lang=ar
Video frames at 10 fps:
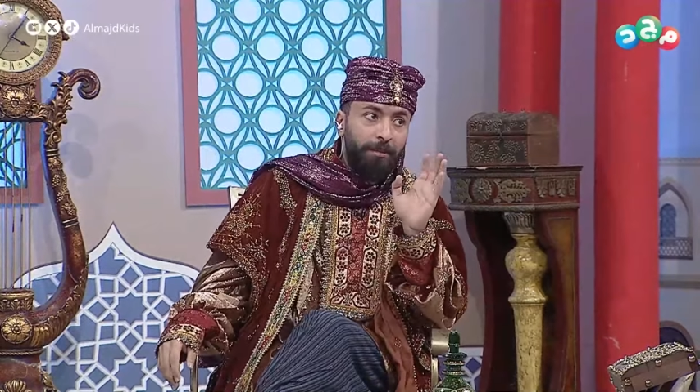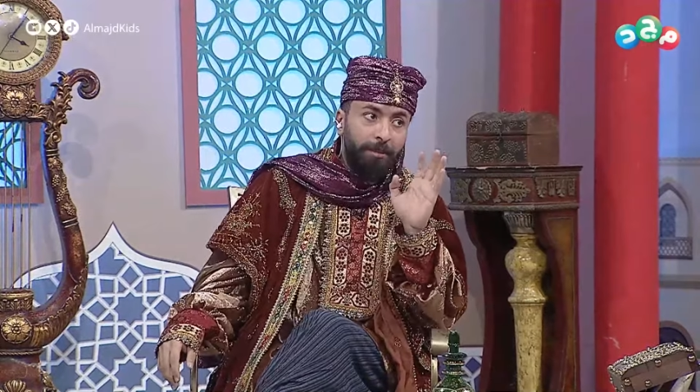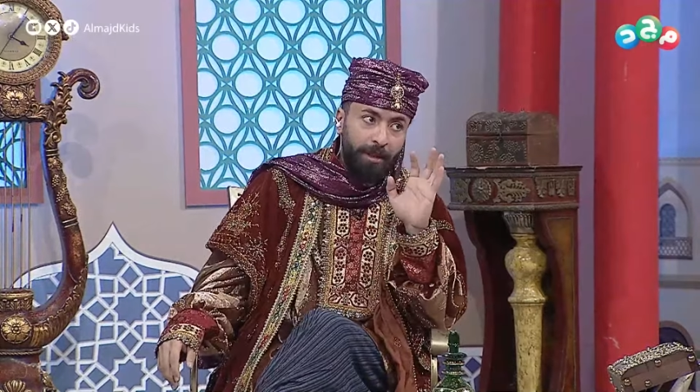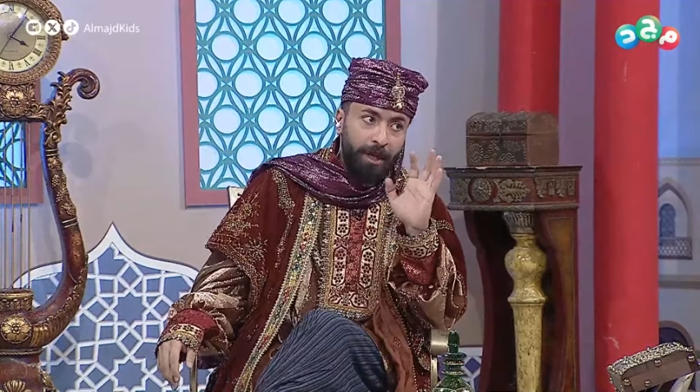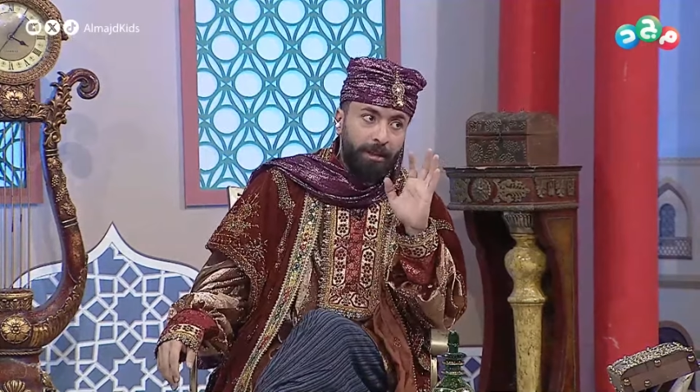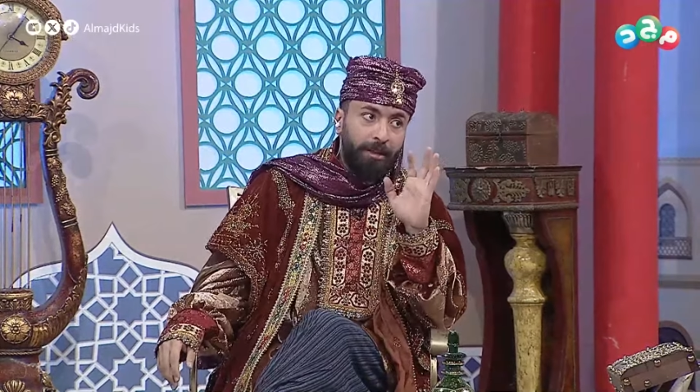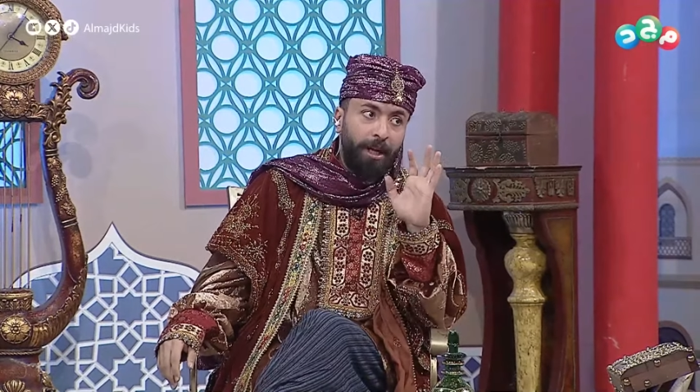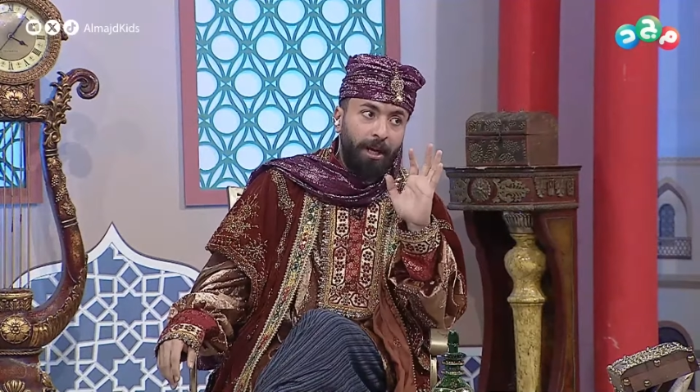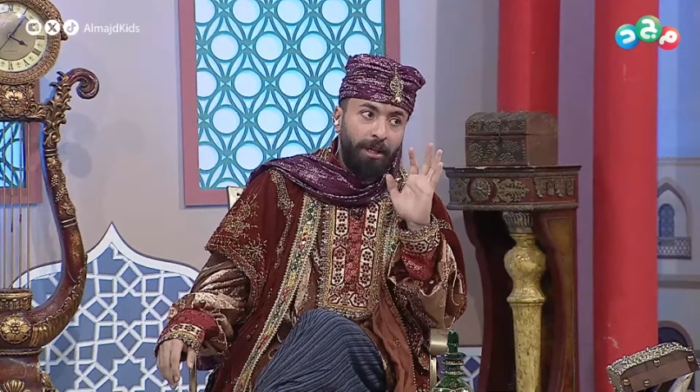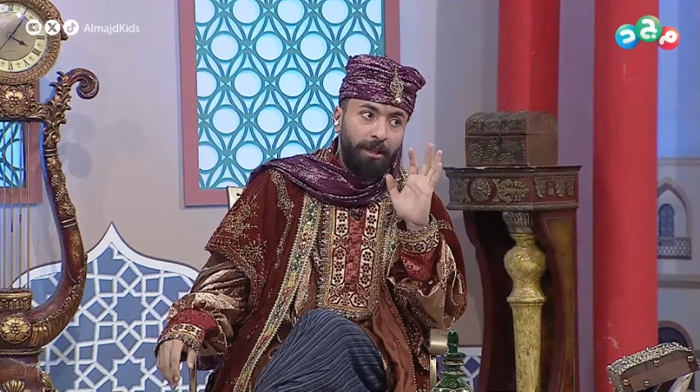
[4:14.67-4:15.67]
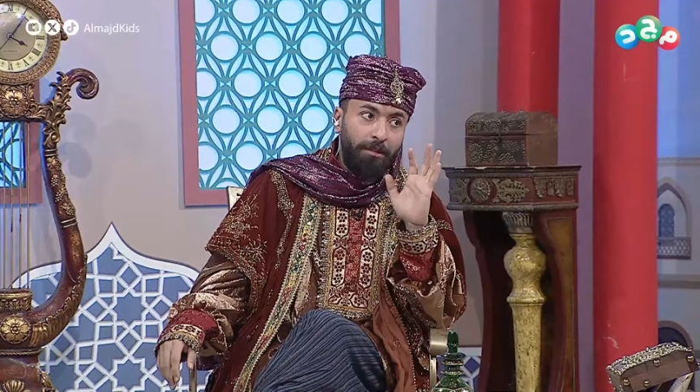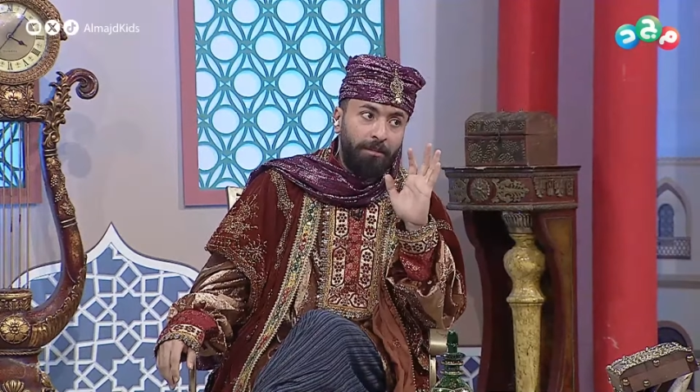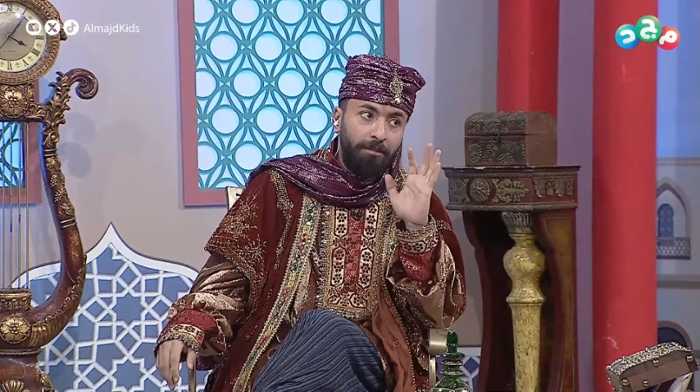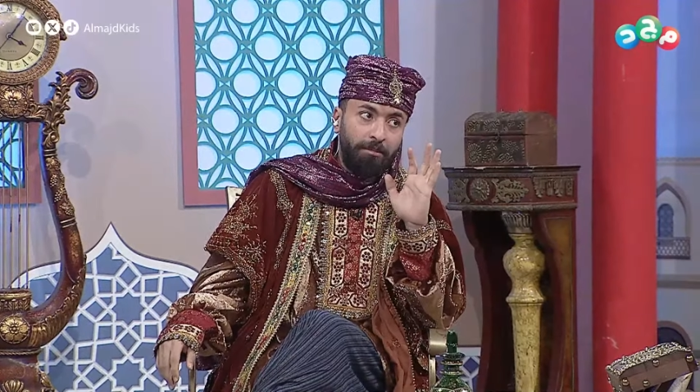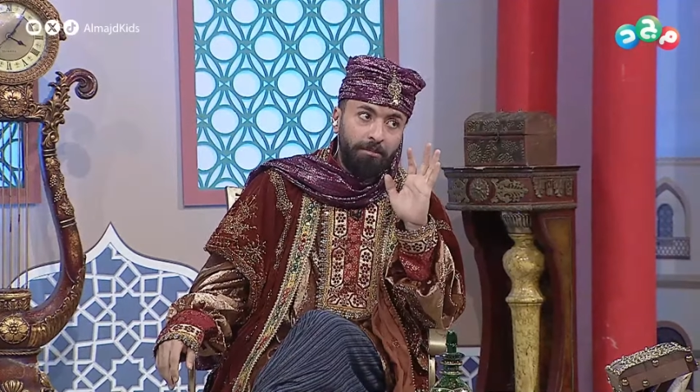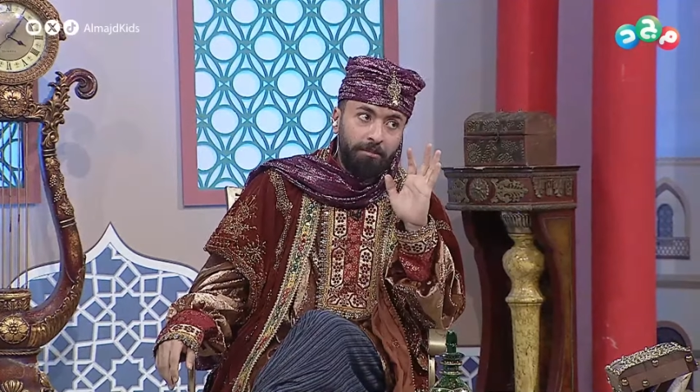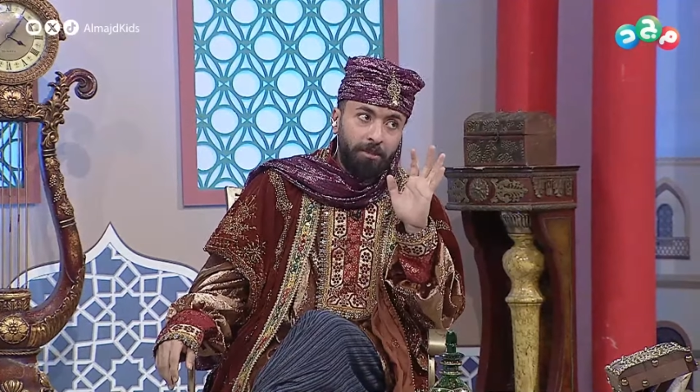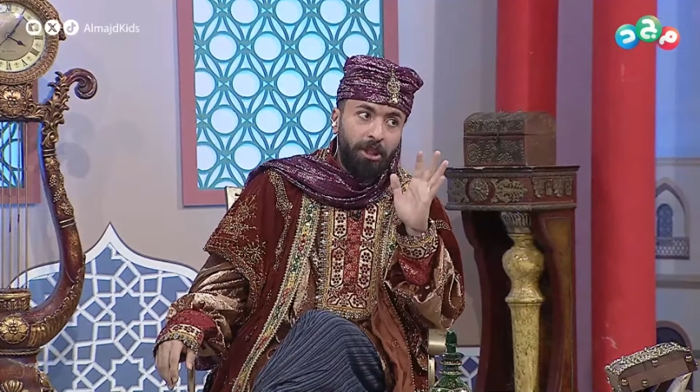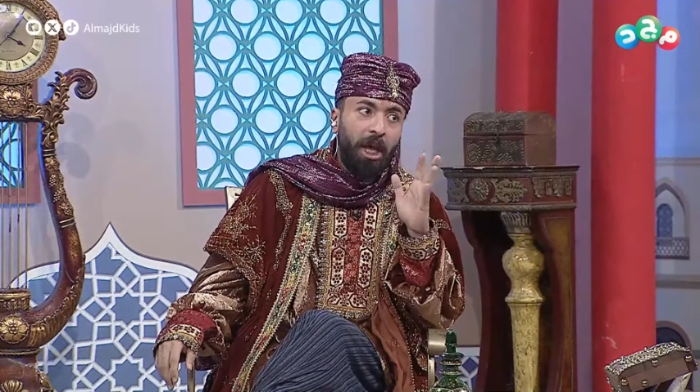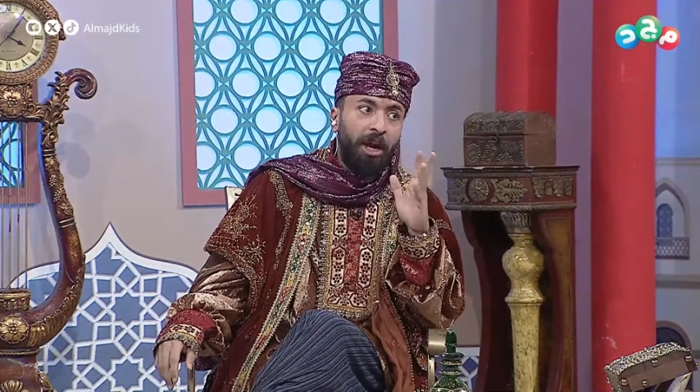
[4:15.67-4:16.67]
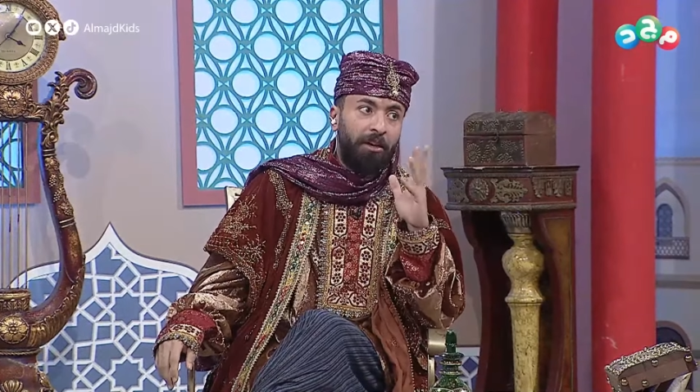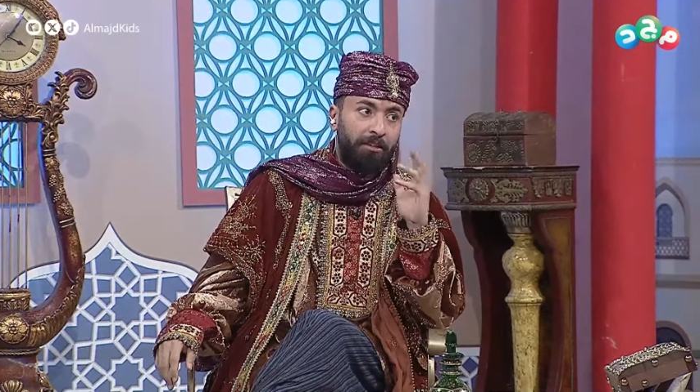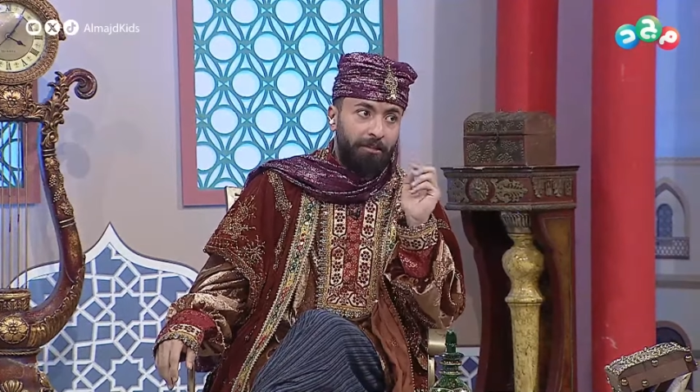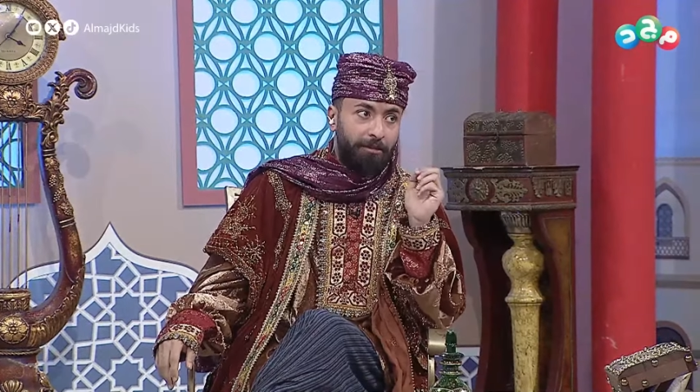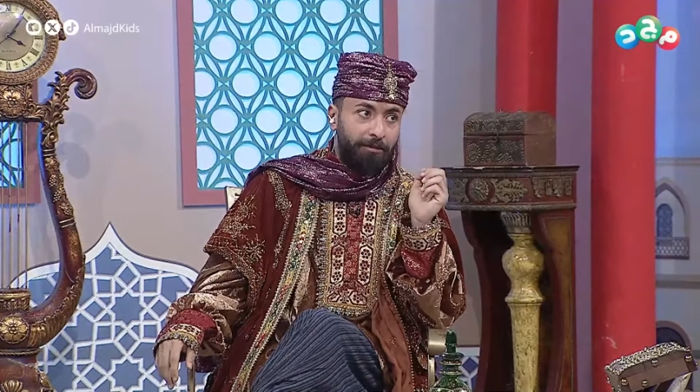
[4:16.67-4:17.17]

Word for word: بديت يعني تخرف